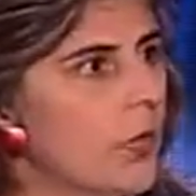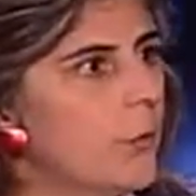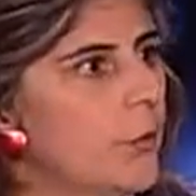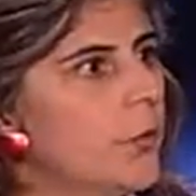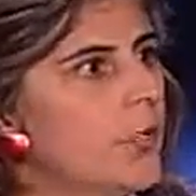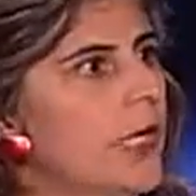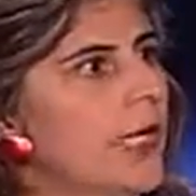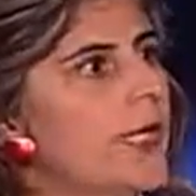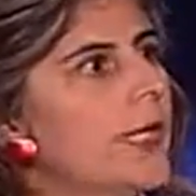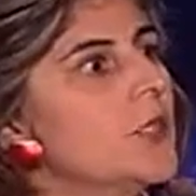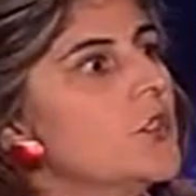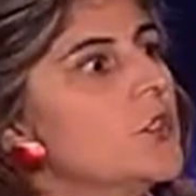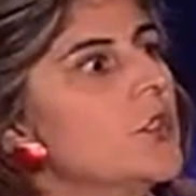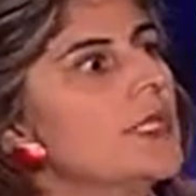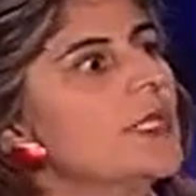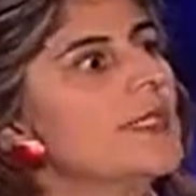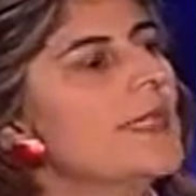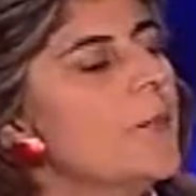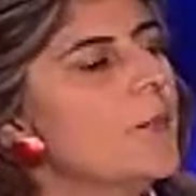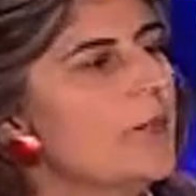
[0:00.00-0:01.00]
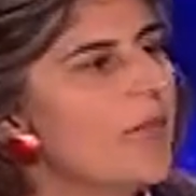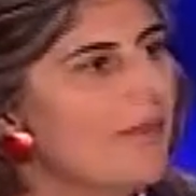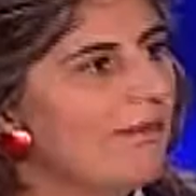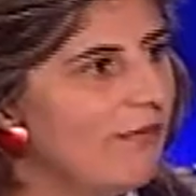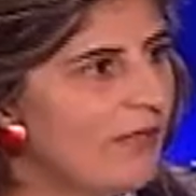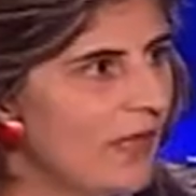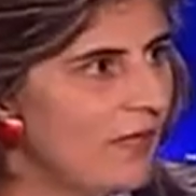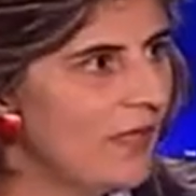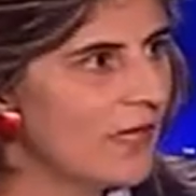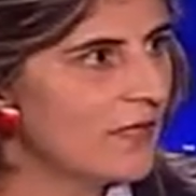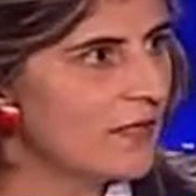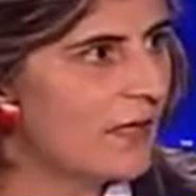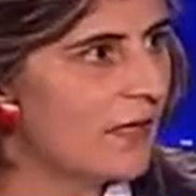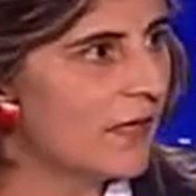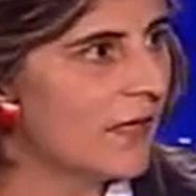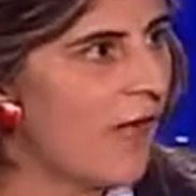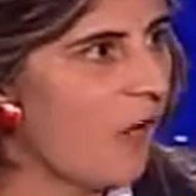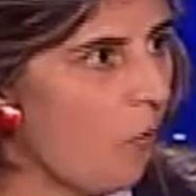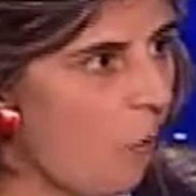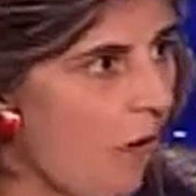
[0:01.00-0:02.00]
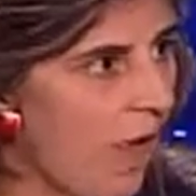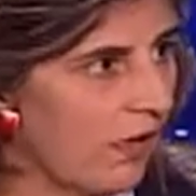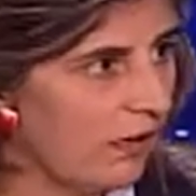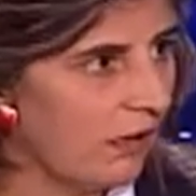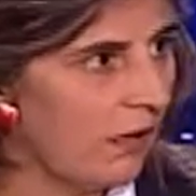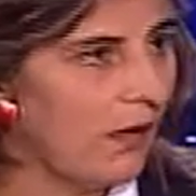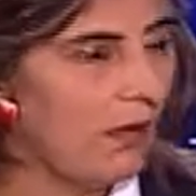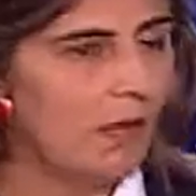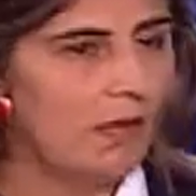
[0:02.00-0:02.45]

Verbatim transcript: por las lecciones aprendidas del Caguán.